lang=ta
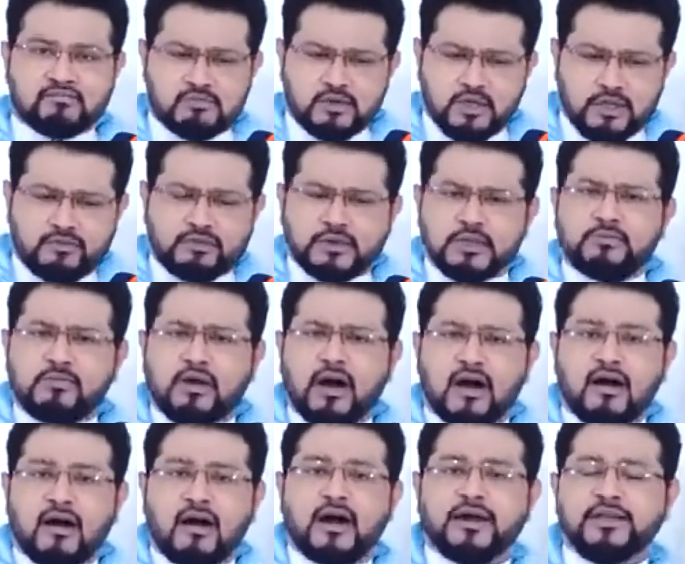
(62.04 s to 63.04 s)

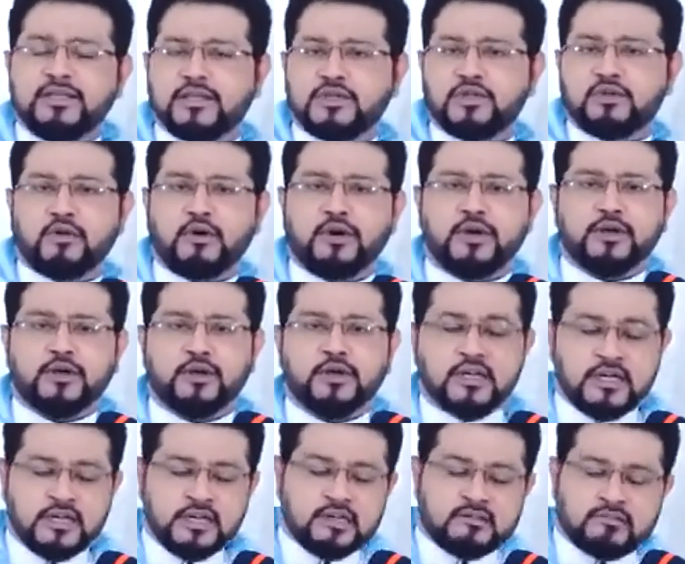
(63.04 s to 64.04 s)
முழுவதுமாக ஆயுதத்தோடு
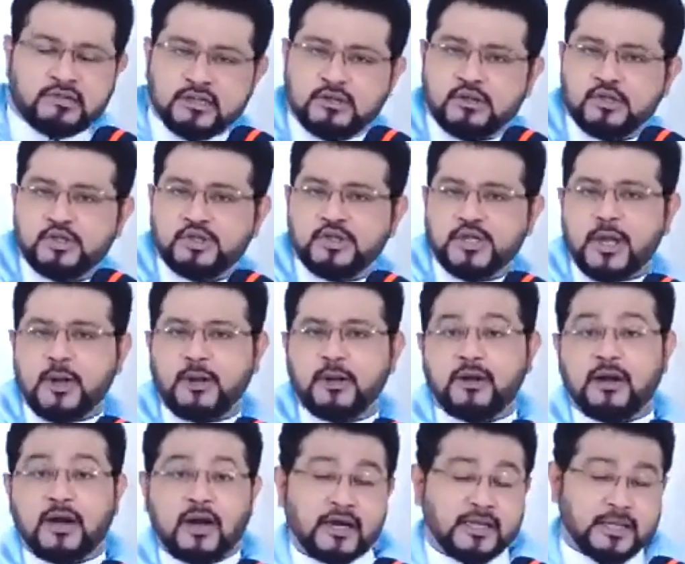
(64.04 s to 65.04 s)
வந்து
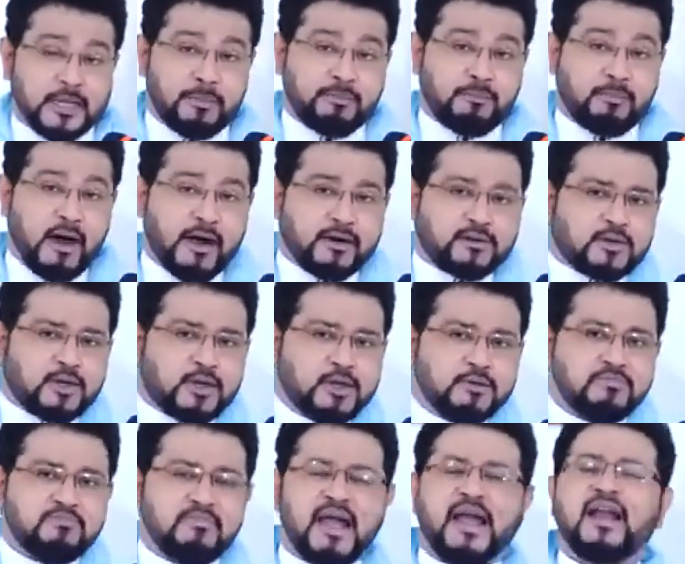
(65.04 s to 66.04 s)
சேருகிறான் அதை
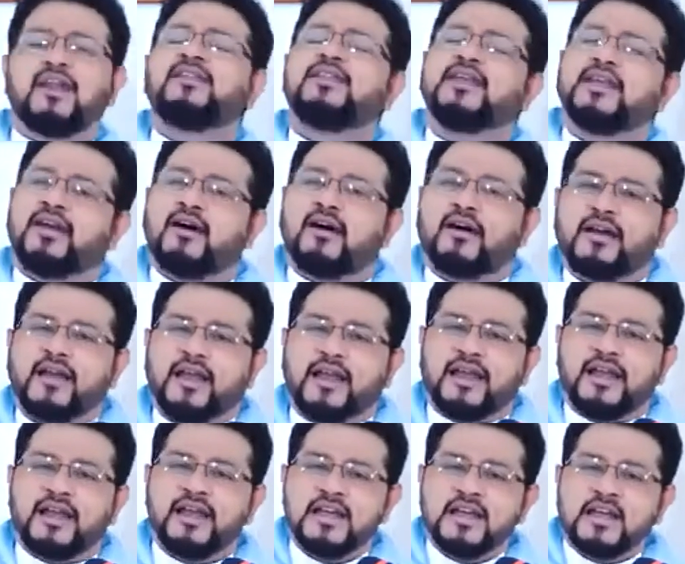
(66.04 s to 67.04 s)
பார்த்தது மேலதிகாரி
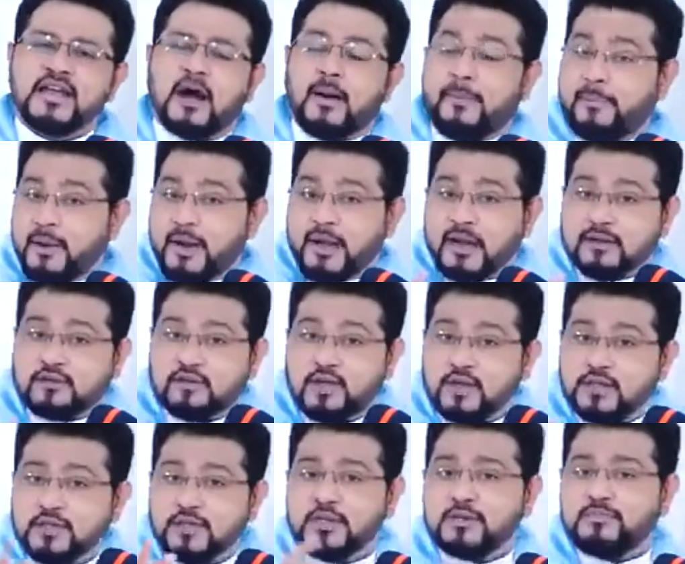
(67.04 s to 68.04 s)
அப்படி
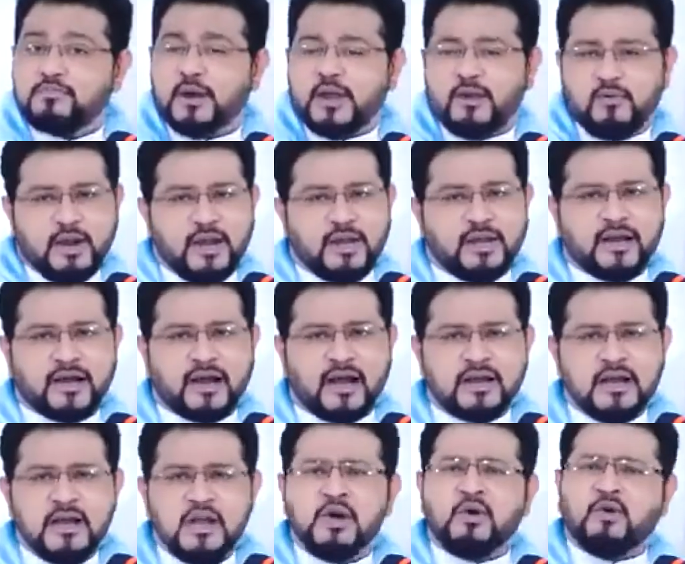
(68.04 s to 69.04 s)
அதிர்ந்து போய்
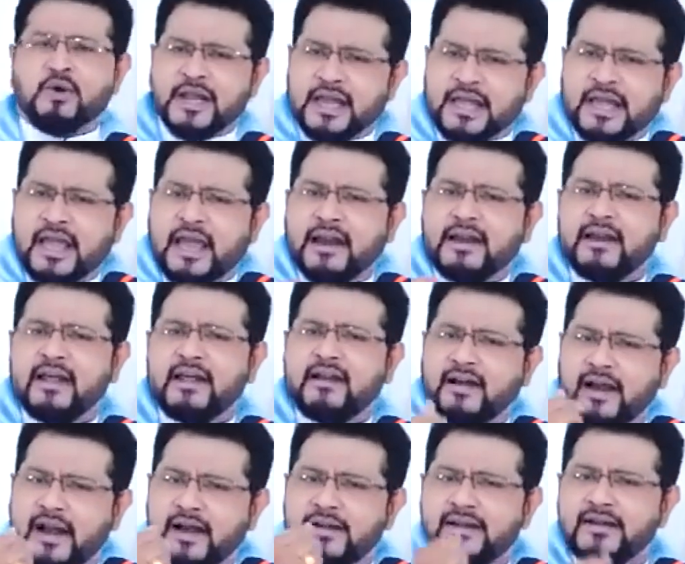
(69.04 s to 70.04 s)
விடுகிறார் உனக்கு என்ன
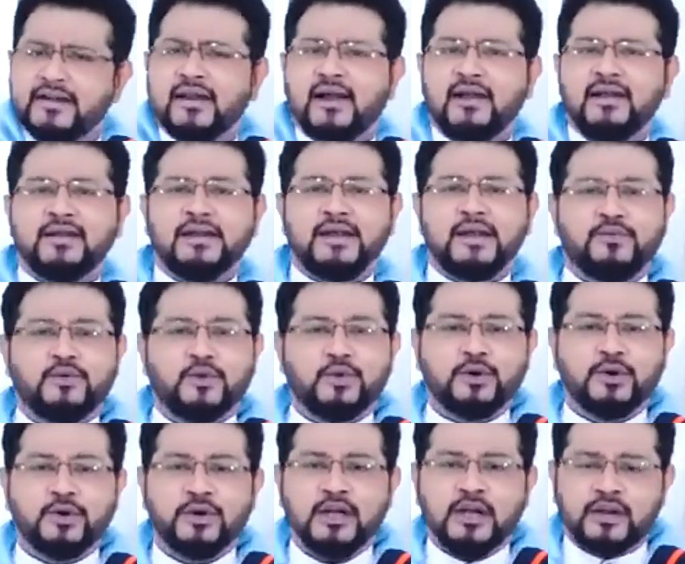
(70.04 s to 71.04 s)
ரெண்டு நாள் லீவு
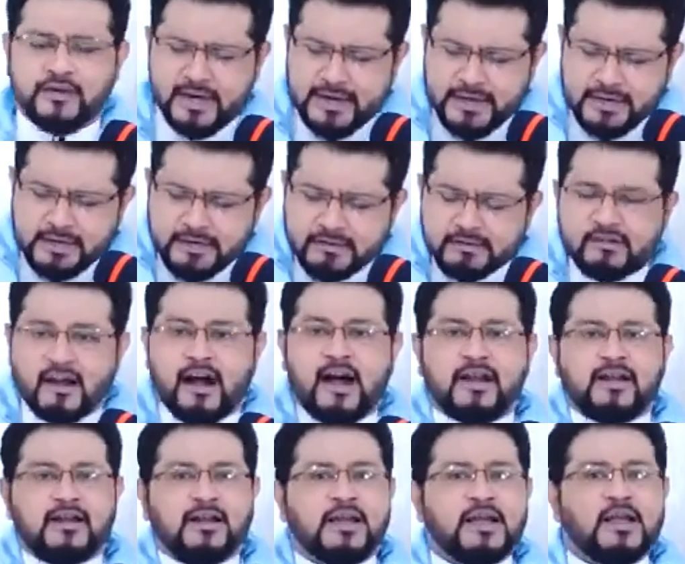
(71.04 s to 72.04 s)
ரெண்டு
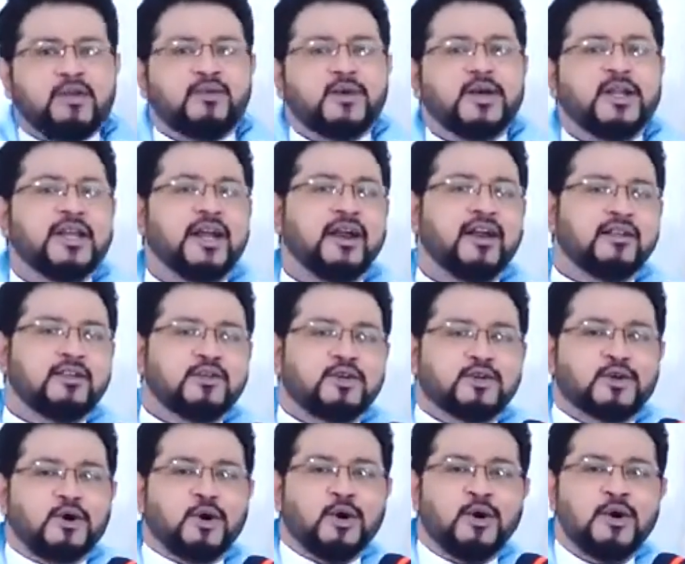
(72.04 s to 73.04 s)
வாரம் லீவு நீ
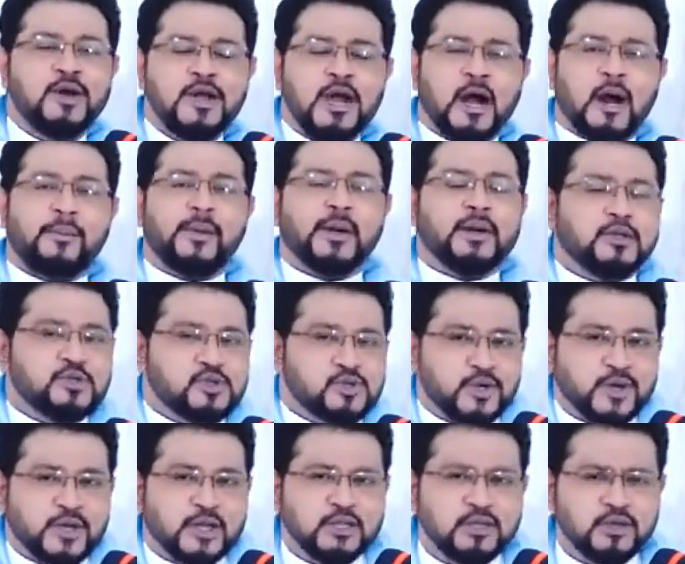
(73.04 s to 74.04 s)
எடுத்துக்கோ அப்படின்னு
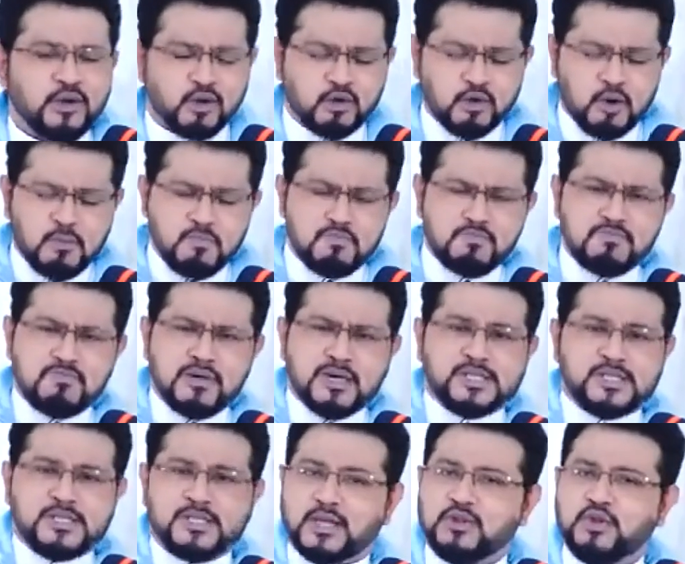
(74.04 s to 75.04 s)
சொன்னது ரொம்ப
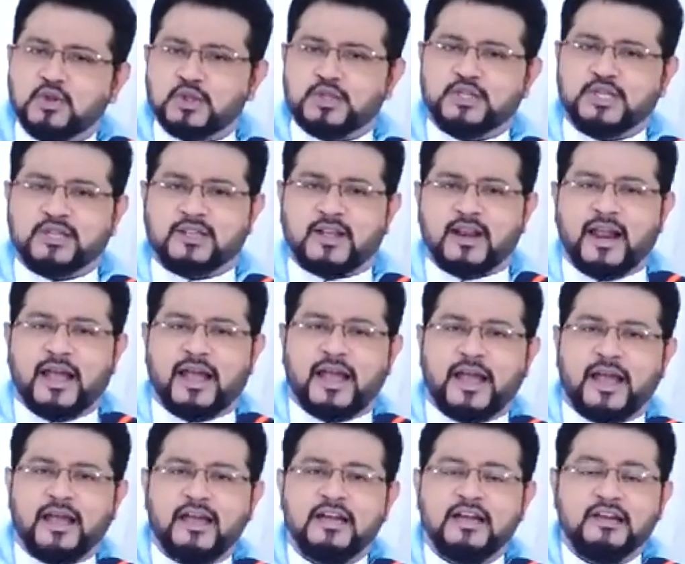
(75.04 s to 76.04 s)
சந்தோஷத்துல
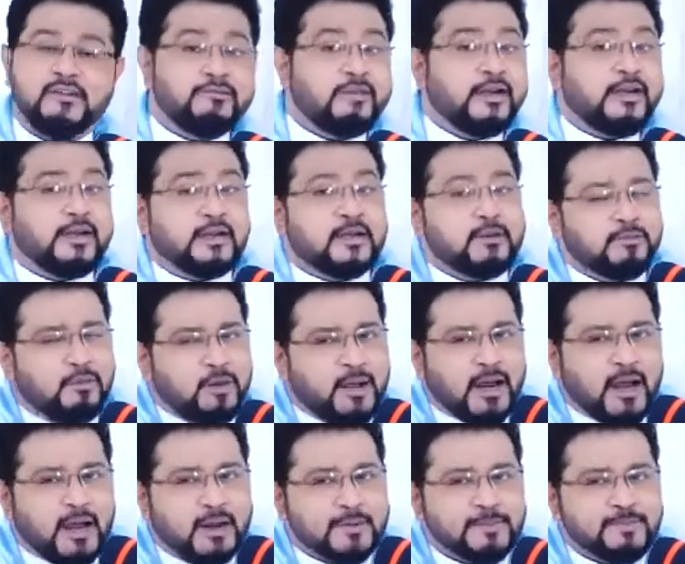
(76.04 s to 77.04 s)
வீட்டுக்கு
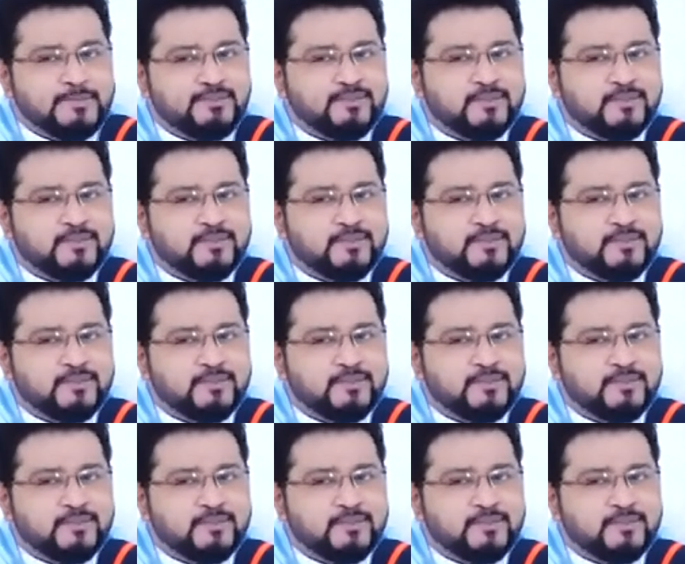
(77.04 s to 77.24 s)
போனான்